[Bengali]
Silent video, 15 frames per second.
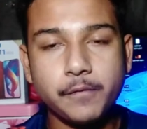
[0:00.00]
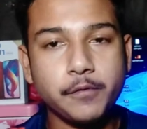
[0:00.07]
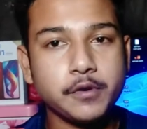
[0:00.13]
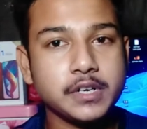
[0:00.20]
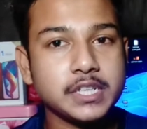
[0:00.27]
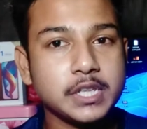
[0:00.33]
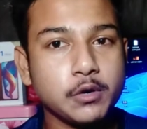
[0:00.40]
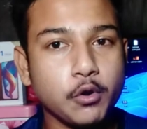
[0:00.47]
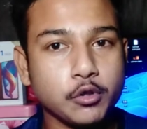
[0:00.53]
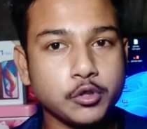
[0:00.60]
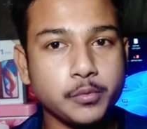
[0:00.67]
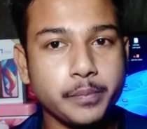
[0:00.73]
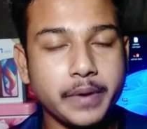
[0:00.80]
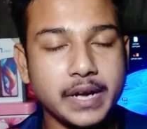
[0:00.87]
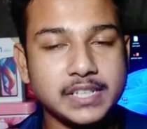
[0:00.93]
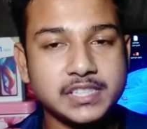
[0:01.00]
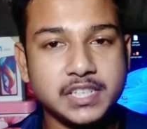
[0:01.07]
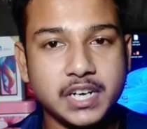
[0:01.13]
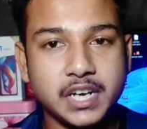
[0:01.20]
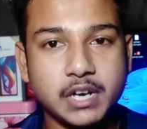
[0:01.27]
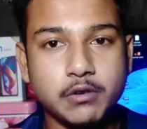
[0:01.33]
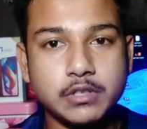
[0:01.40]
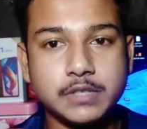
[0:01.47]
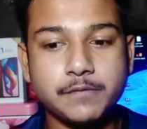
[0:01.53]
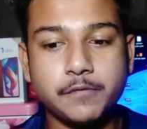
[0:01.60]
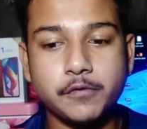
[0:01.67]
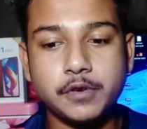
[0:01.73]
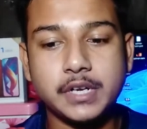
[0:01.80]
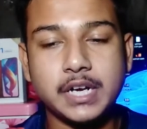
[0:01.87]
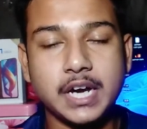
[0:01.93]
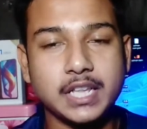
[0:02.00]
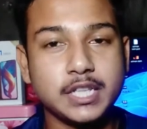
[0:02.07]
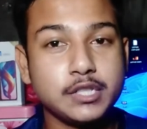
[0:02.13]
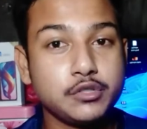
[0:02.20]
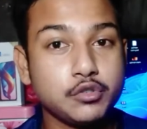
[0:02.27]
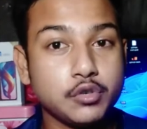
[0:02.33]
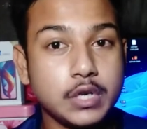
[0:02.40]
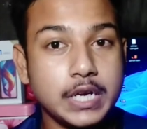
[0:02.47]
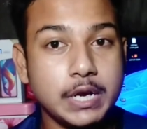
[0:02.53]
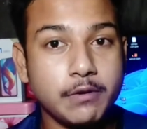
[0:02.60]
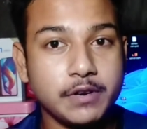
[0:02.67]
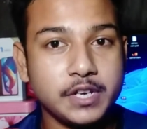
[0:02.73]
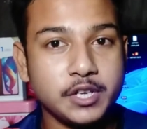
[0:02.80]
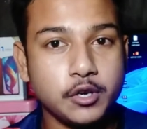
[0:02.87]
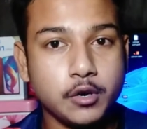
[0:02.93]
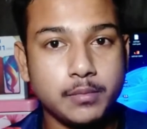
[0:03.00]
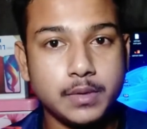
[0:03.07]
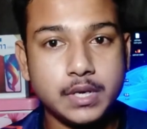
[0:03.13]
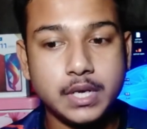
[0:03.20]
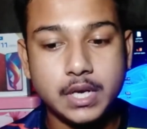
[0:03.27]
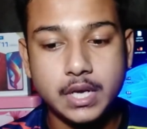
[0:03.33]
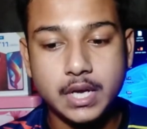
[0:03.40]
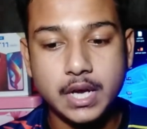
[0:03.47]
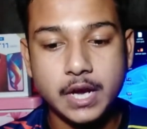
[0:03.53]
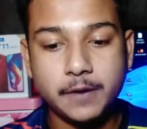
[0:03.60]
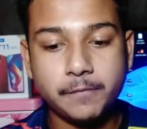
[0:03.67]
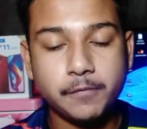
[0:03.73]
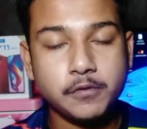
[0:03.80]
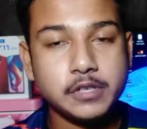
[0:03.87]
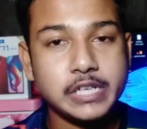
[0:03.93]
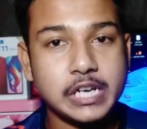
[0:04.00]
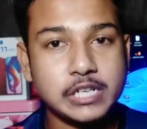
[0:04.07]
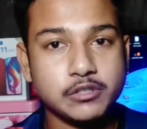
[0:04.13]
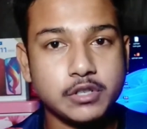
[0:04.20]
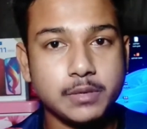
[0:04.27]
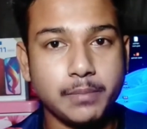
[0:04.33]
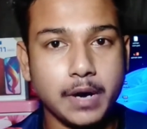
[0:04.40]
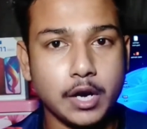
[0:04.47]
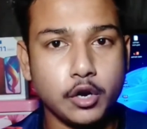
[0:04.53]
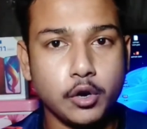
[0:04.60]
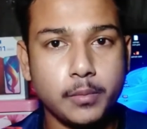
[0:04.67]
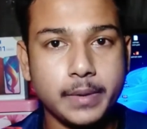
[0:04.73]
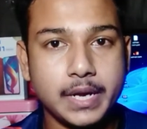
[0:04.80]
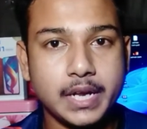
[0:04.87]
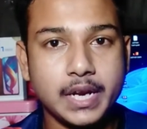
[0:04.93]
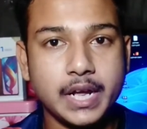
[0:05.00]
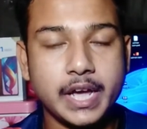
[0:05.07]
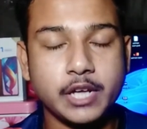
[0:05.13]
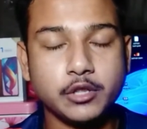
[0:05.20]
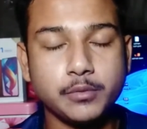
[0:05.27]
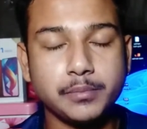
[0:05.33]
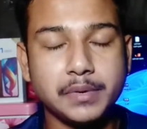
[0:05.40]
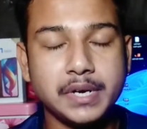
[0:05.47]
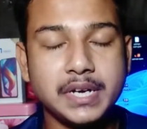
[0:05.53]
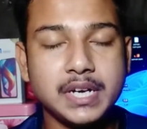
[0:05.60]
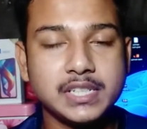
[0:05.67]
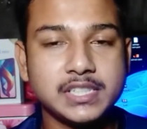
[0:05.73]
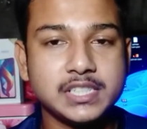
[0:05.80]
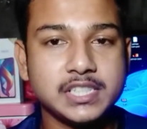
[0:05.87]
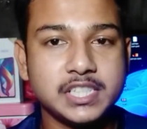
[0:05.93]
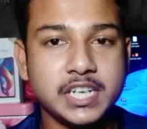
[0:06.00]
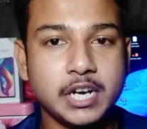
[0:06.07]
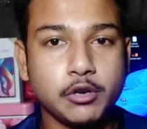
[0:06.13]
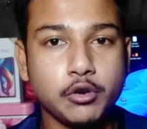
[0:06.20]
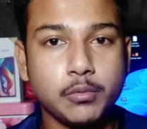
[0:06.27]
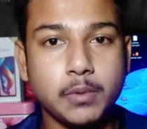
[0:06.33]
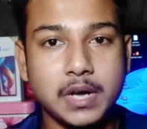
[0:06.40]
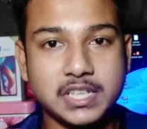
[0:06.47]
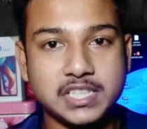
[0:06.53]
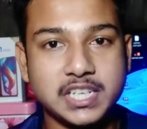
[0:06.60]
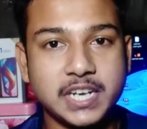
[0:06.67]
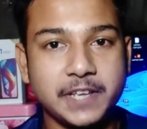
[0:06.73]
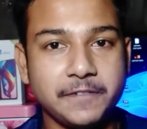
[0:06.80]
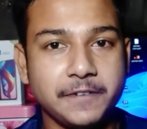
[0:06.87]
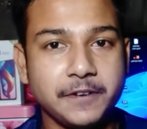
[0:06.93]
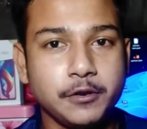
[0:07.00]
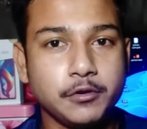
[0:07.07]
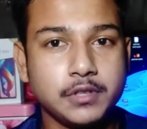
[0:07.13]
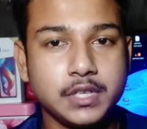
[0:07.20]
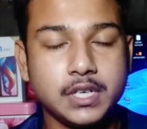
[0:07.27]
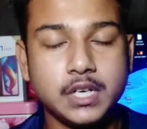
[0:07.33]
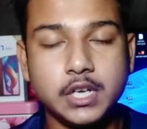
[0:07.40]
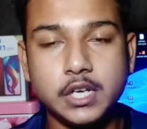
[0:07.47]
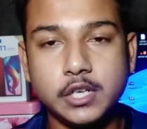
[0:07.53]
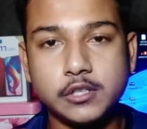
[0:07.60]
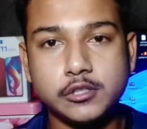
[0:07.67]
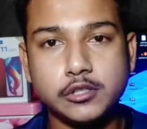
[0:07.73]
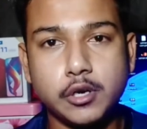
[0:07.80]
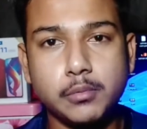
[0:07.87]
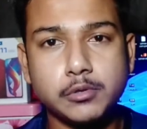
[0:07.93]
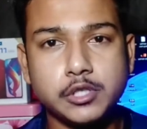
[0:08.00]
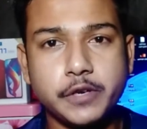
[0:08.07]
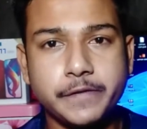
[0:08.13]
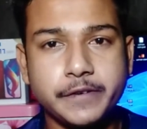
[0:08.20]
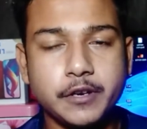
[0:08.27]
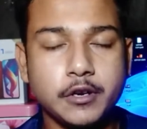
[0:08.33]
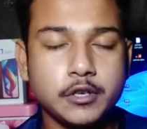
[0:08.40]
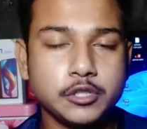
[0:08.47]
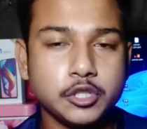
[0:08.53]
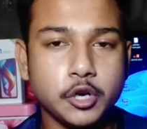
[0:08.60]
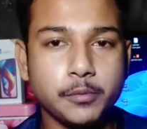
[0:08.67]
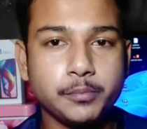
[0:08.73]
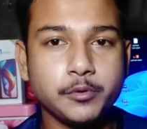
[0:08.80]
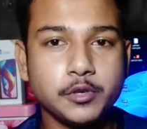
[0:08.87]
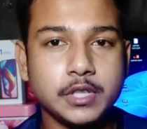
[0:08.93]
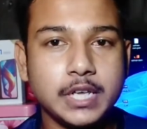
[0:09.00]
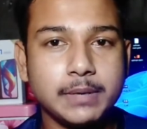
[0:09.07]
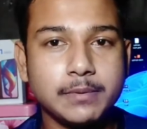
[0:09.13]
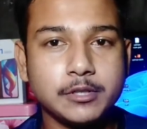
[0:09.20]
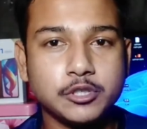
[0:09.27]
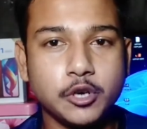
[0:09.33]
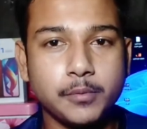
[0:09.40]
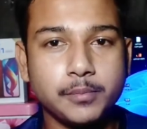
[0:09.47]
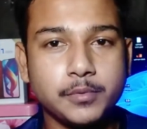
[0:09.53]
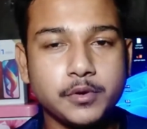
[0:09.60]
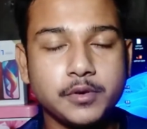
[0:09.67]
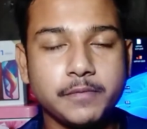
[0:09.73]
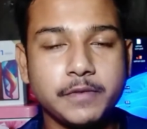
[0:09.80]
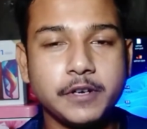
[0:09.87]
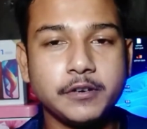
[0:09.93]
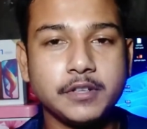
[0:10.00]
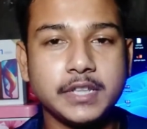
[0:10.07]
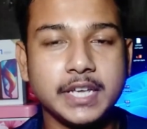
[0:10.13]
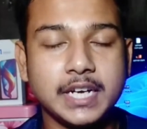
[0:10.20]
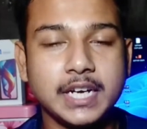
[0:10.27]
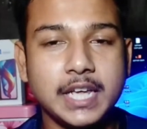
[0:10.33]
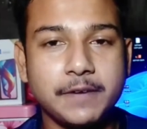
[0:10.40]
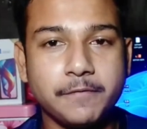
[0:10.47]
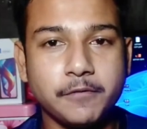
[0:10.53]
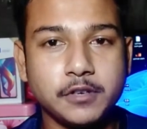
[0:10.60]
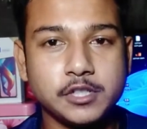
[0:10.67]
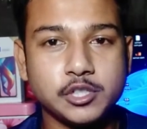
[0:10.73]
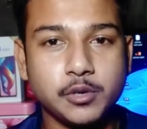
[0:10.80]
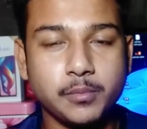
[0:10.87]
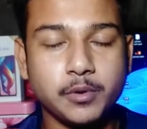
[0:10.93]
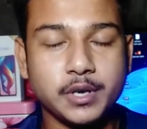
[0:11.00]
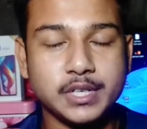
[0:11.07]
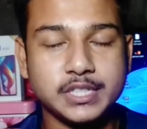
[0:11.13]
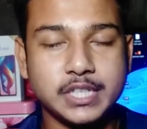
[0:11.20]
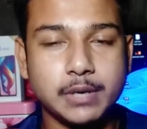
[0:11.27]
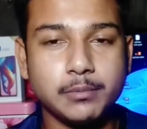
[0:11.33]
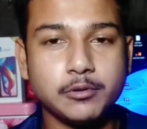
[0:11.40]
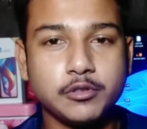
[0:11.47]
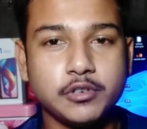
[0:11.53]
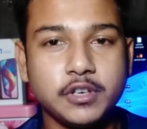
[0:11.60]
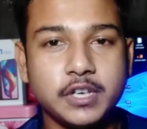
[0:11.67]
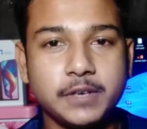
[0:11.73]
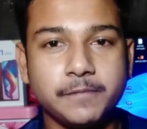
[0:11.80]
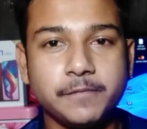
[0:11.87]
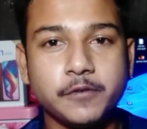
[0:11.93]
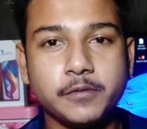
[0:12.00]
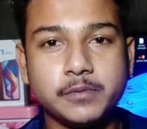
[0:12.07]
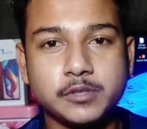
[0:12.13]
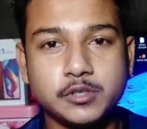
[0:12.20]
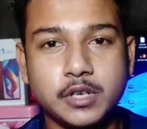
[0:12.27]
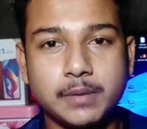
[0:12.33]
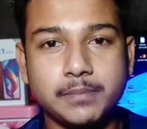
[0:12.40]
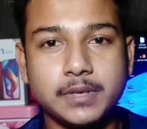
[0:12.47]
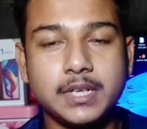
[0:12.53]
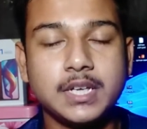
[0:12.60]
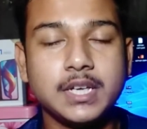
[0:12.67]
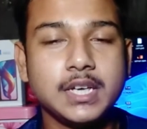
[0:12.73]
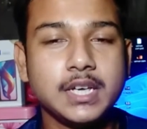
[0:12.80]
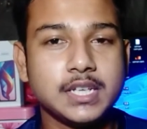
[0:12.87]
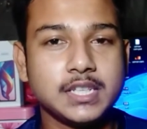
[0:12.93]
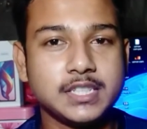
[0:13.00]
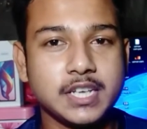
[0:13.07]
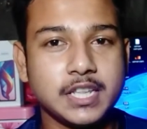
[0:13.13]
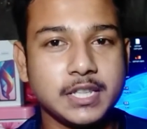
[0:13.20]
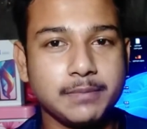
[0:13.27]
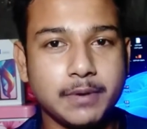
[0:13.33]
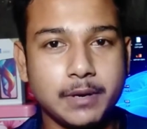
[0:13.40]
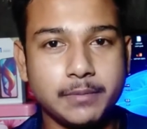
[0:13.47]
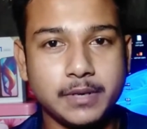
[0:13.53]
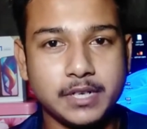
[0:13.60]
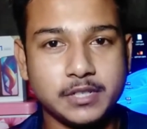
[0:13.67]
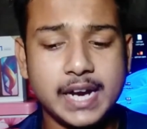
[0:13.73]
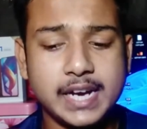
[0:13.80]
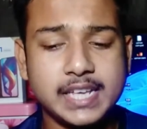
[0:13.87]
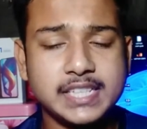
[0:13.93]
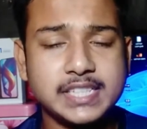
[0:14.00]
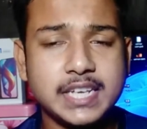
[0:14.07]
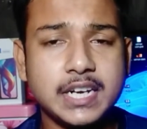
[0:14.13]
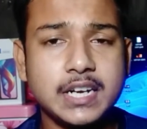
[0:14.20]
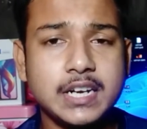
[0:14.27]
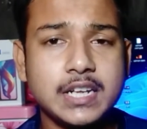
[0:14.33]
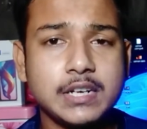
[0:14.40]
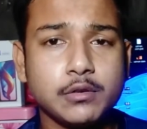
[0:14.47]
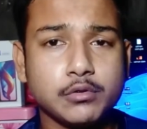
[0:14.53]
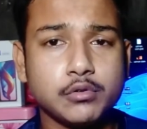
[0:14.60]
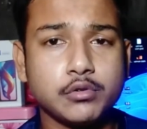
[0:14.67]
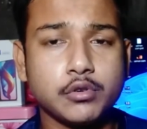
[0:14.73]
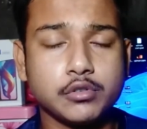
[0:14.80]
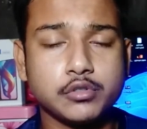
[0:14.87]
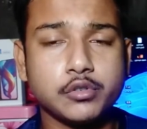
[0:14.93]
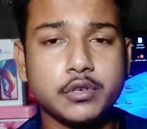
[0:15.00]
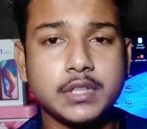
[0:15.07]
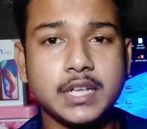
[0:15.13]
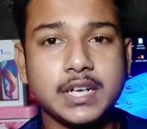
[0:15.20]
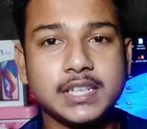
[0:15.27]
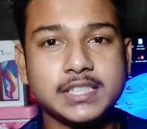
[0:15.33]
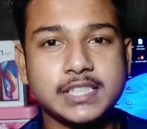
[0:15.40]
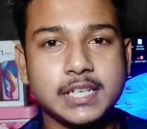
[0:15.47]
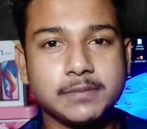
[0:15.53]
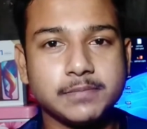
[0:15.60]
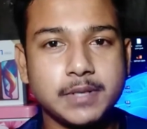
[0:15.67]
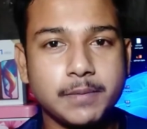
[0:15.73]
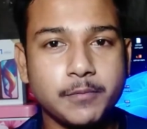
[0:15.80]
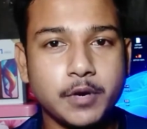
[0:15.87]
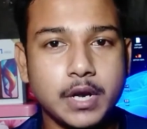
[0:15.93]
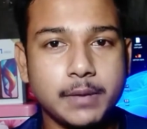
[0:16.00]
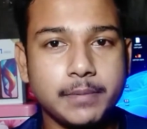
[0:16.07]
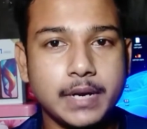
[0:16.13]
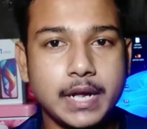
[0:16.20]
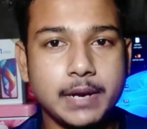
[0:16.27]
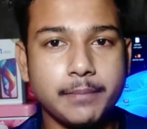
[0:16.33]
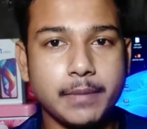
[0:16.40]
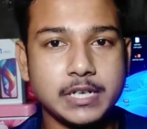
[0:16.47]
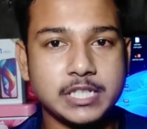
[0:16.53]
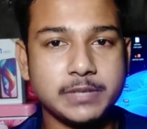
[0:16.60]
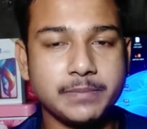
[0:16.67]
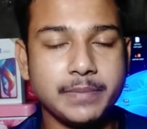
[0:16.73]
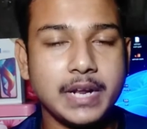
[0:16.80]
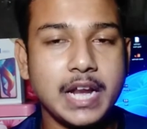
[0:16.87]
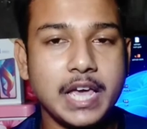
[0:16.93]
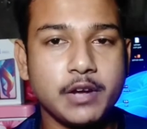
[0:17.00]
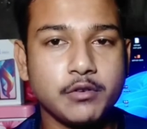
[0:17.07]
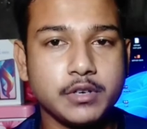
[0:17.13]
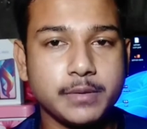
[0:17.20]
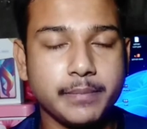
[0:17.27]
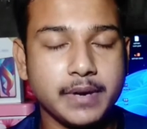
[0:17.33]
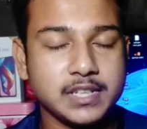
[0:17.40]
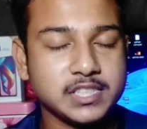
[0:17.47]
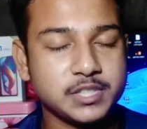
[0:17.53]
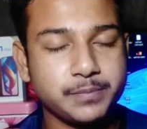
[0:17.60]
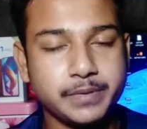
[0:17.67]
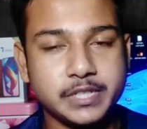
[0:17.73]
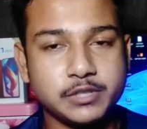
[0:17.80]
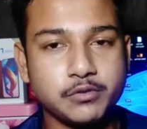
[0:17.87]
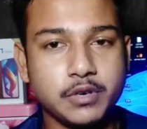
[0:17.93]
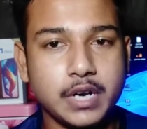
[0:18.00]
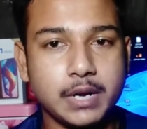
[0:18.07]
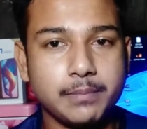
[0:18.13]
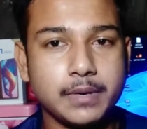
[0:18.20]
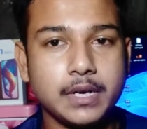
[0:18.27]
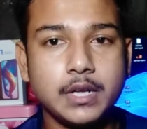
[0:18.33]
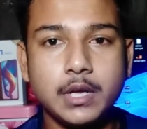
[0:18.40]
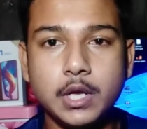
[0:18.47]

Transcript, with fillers: ফোনটিতে কত প্রাইস রাখা হয়েছে ফোনটি কাদের জন্য নেওয়া ঠিক হবে অ্যান্ড ফোনটি আসলে ভালো হবে কিনা একদম ডিটেলসে শেয়ার করবো আজকের এই ভিডিওতে তো অবশ্যই ভিডিওটি সম্পূর্ণ দেখবেন সম্পূর্ণ ভিডিওটি দেখলে এই ফোনটি সম্পর্কে যাবতীয় ইনফরমেশন আপনি জানতে পারবেন আর এই চ্যানেলে নতুন দর্শক হয়ে থাকলে সাবস্ক্রাইব করে রাখবেন অ্যান্ড পাশে বেল আইকনটি মাস্ট প্রেস করে রাখবেন